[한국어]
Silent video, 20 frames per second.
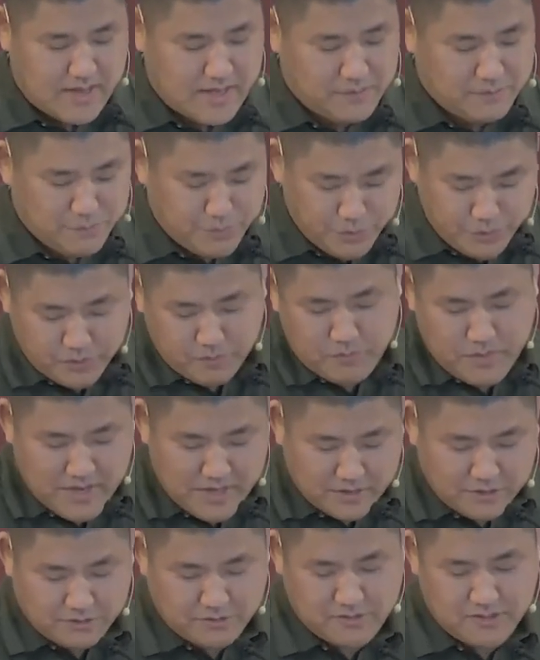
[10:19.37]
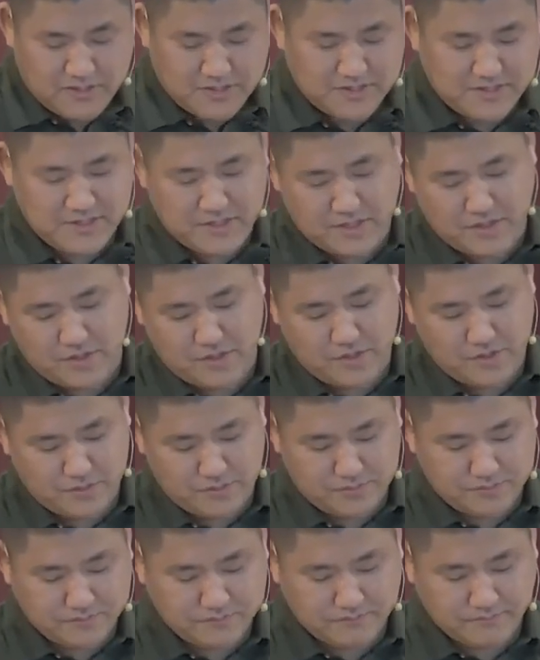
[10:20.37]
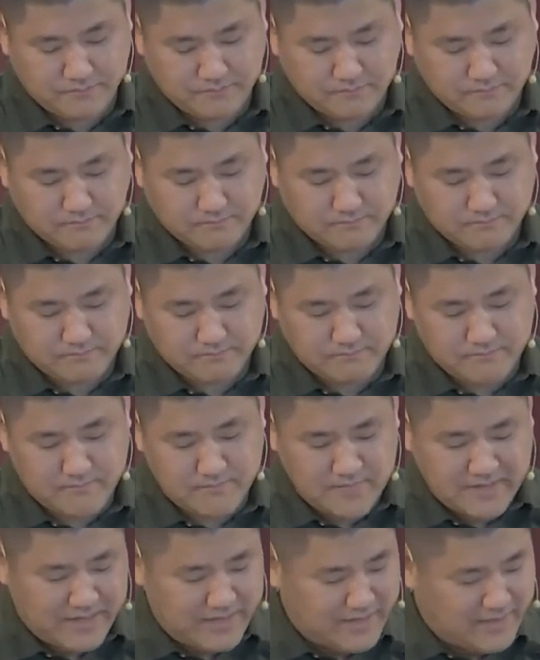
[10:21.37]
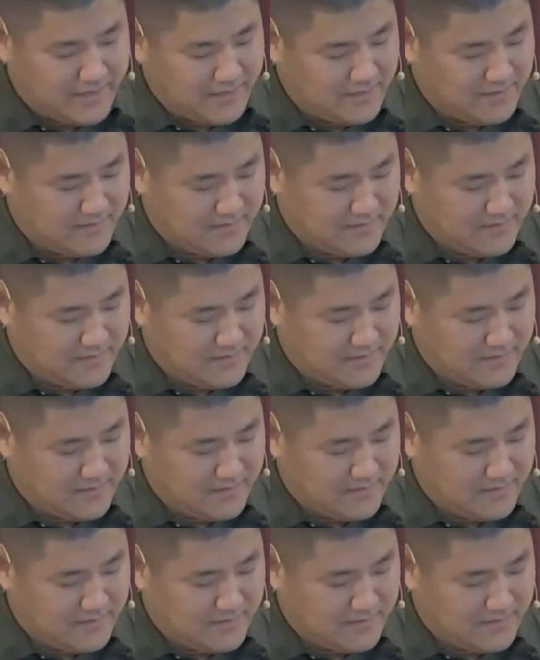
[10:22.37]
저는 하나님을 사랑합니다. 하나님께 충성합니다. 네.